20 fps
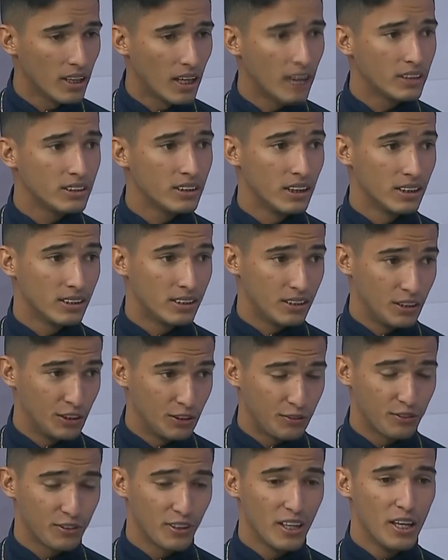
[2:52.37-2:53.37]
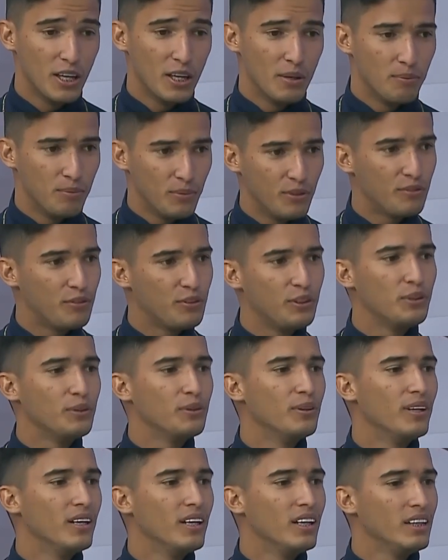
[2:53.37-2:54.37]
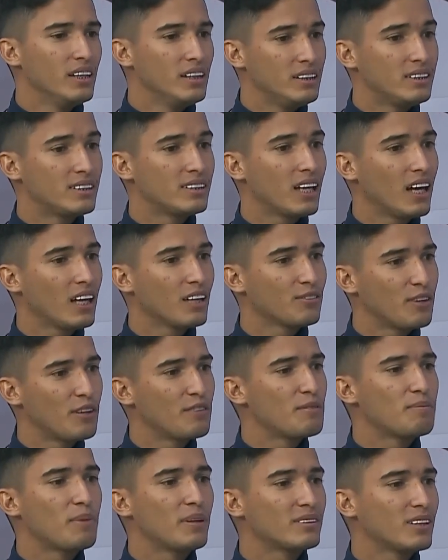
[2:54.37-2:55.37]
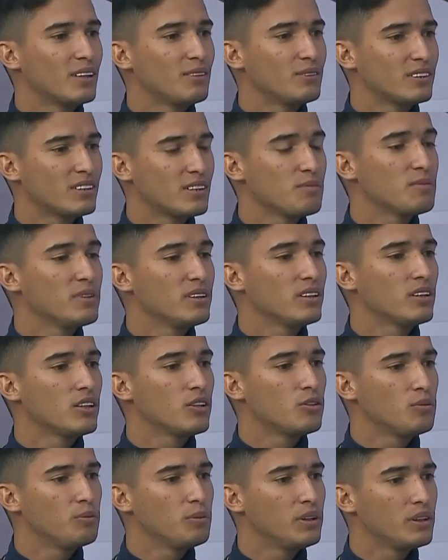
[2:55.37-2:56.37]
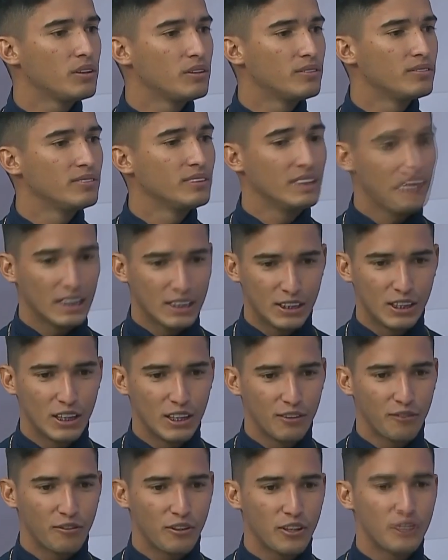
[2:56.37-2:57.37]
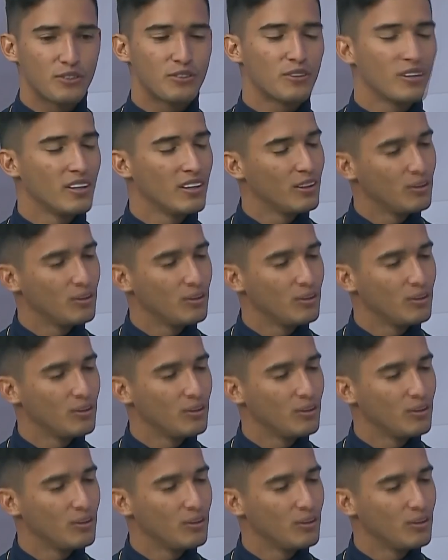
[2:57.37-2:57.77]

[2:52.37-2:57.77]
lá de Recife me viu e disse, cara, tu vai vir passar uma semana aqui comigo. E assim ele fez.